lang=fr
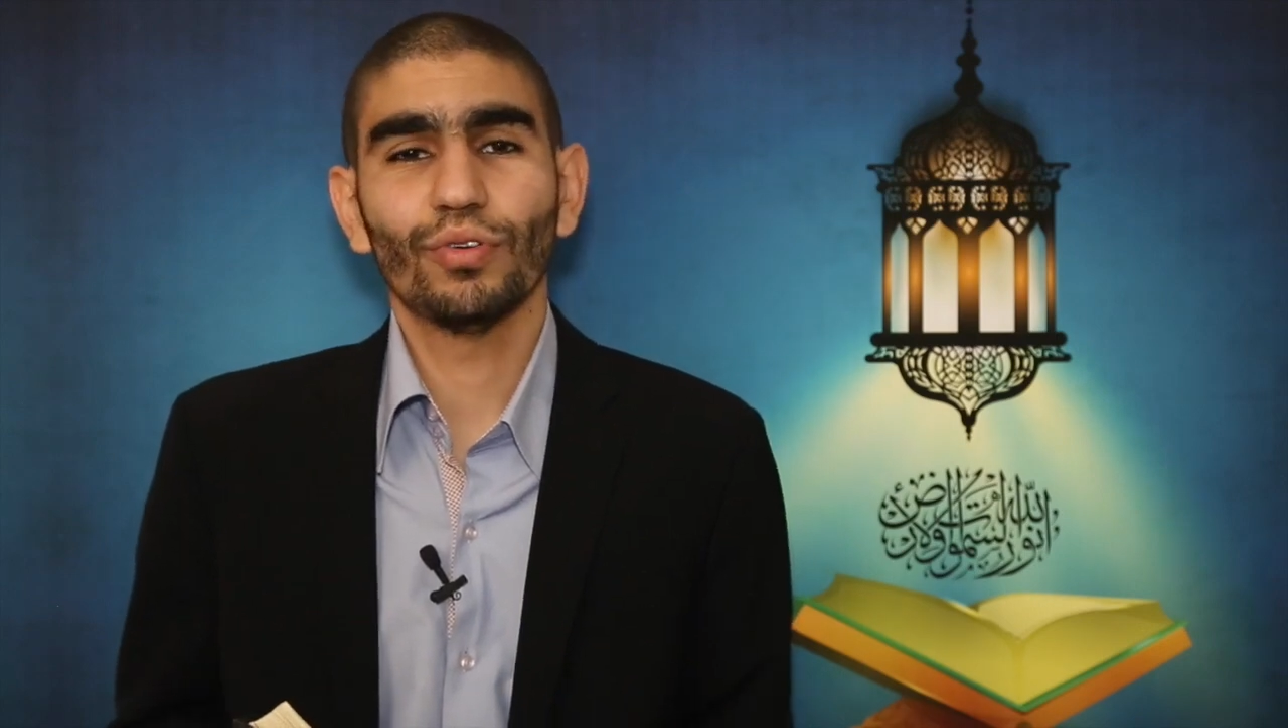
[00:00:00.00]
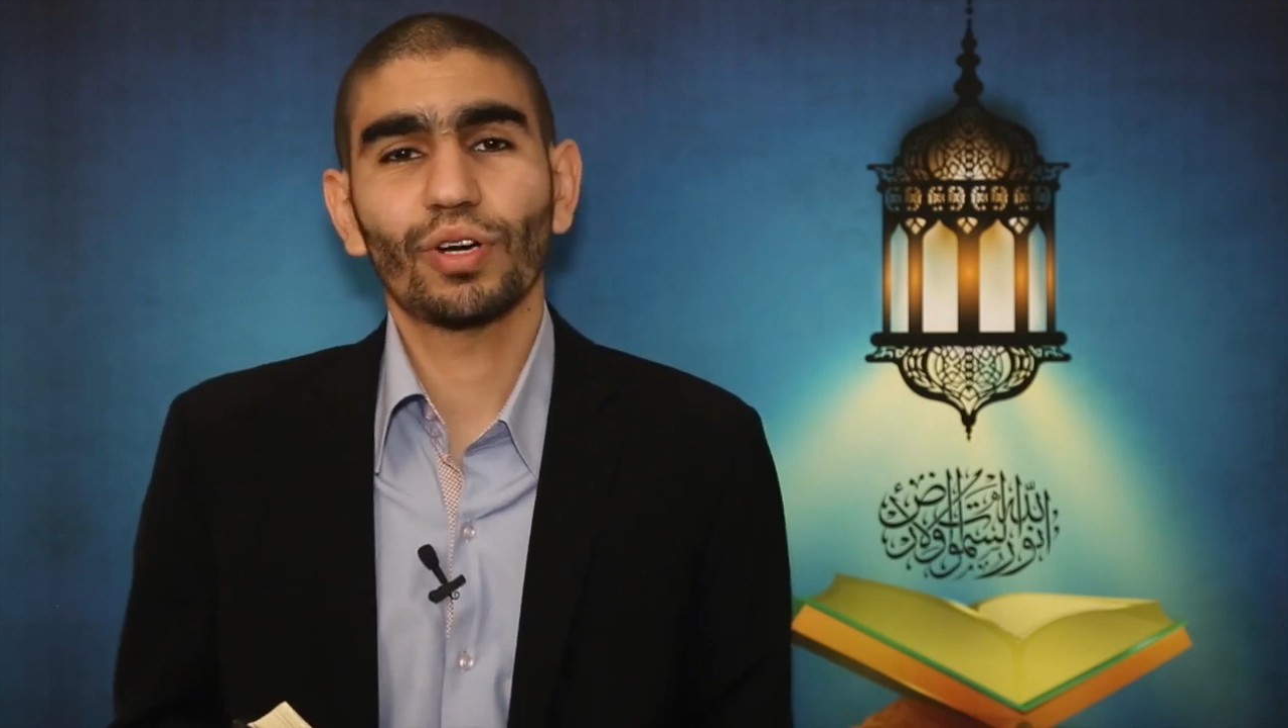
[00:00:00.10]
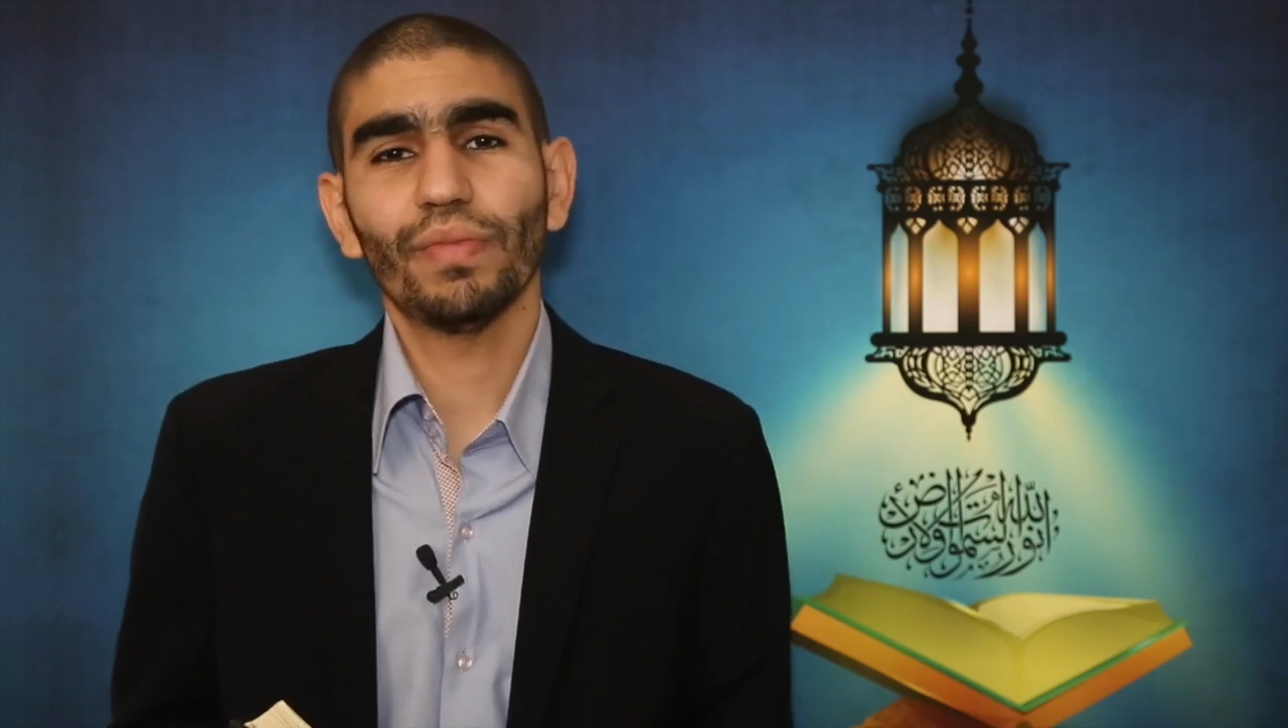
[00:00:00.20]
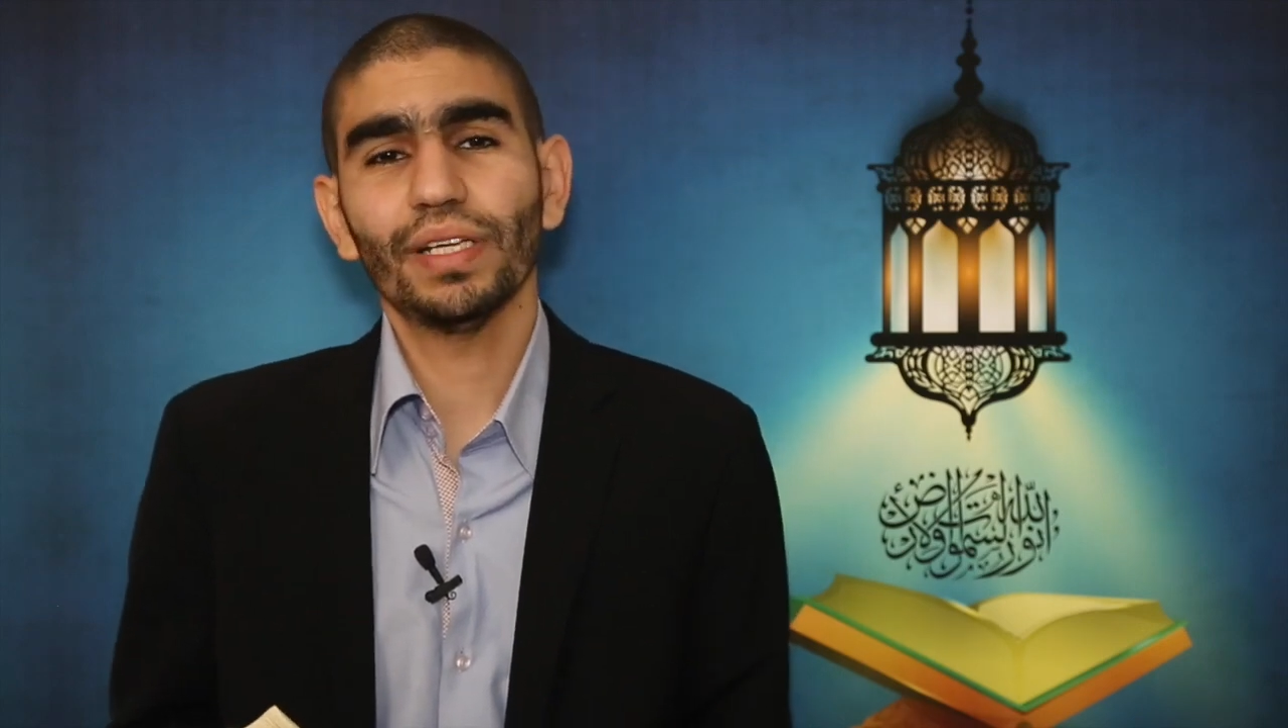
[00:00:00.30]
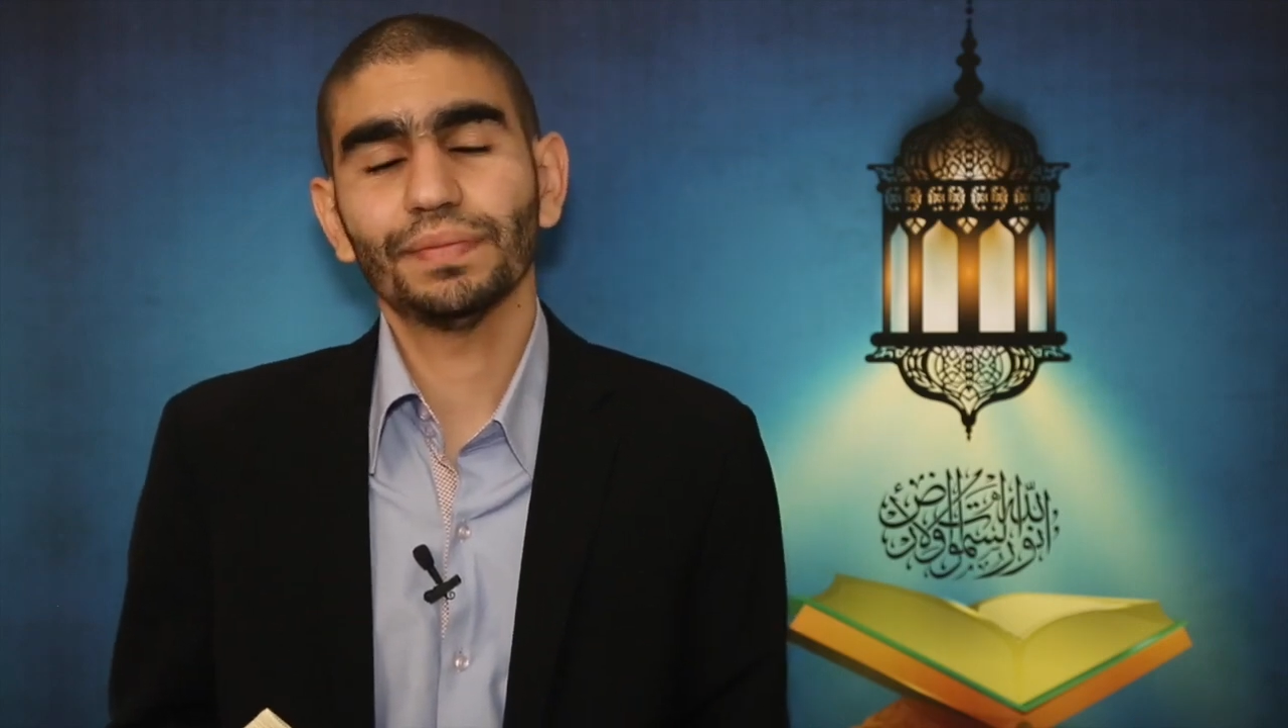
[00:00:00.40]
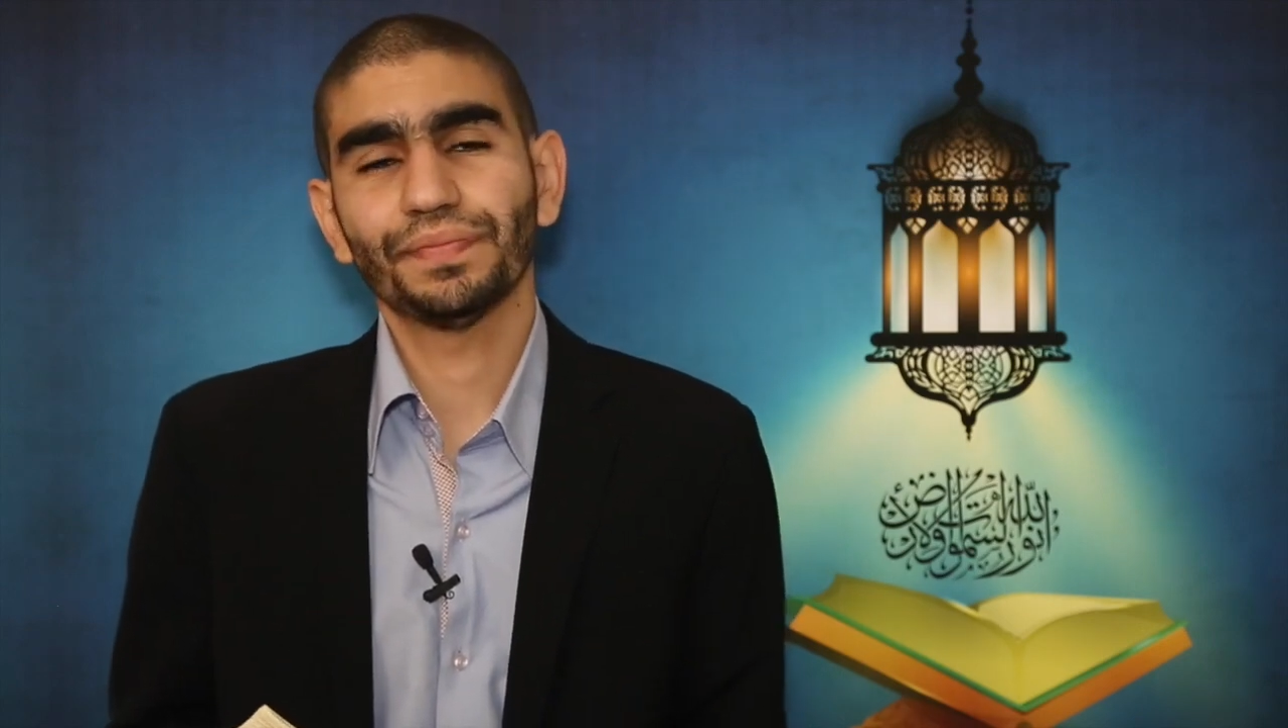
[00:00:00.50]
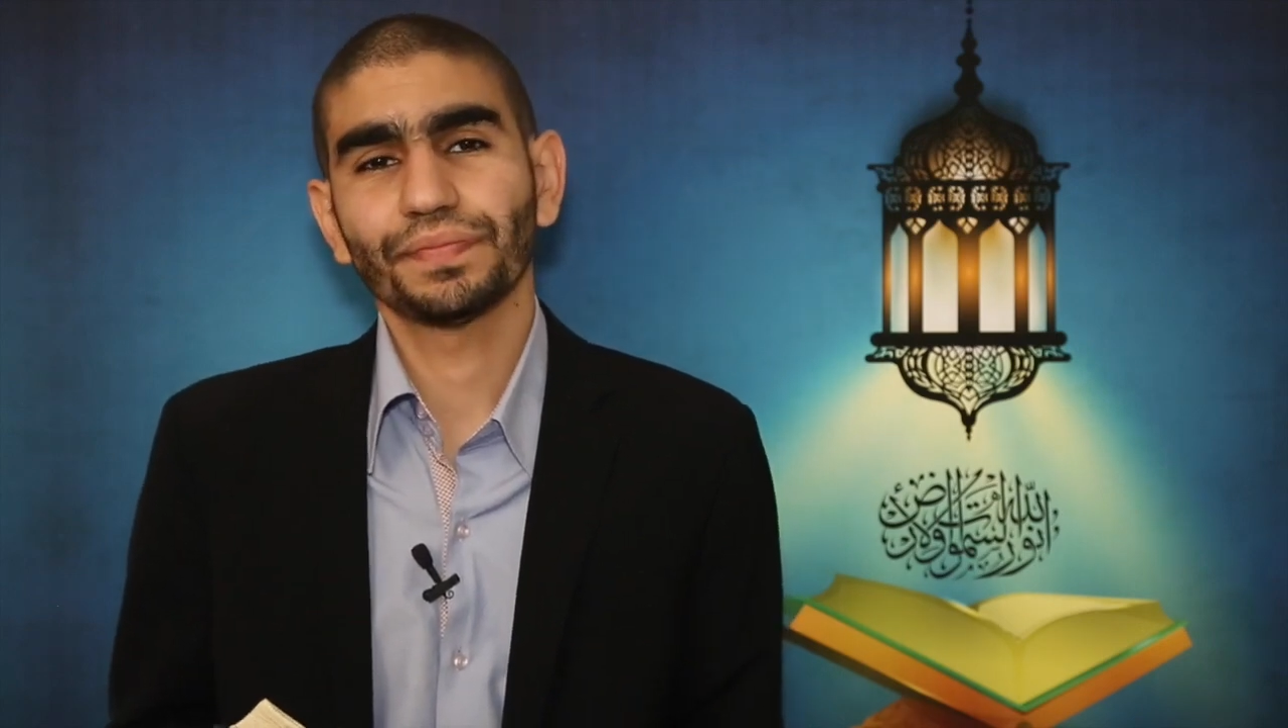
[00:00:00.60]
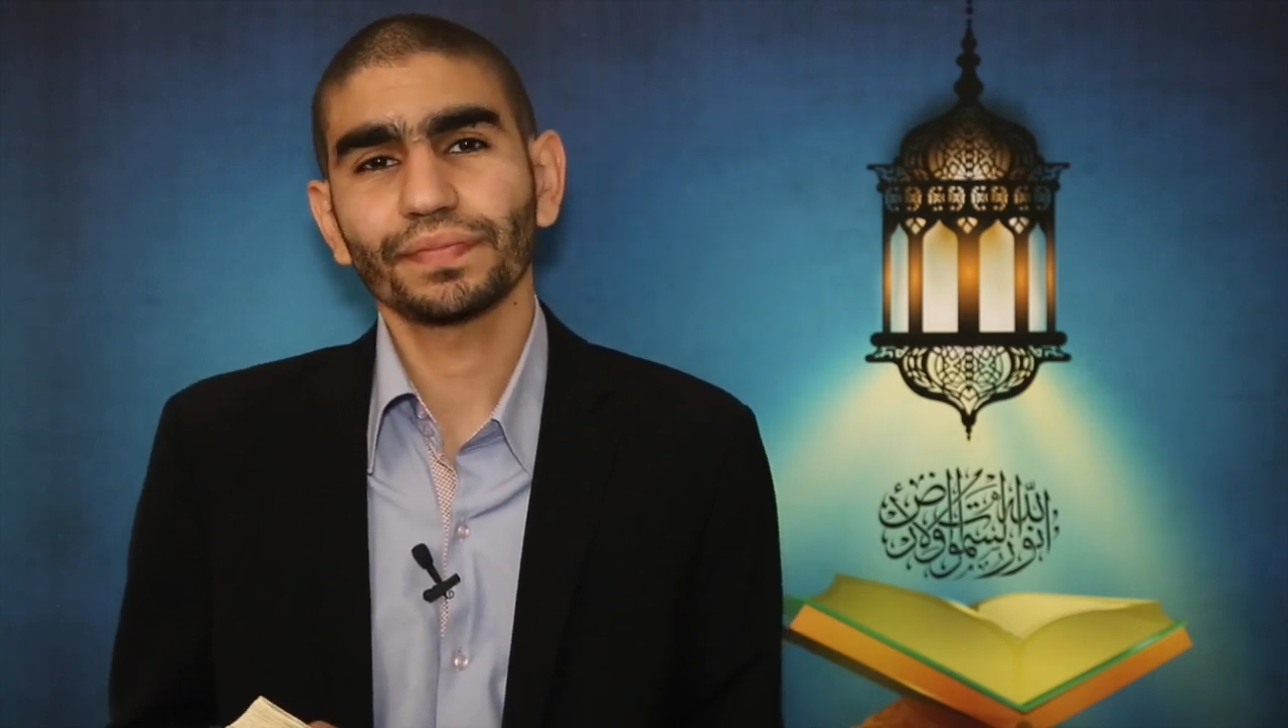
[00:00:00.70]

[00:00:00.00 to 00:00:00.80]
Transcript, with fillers: Lokman,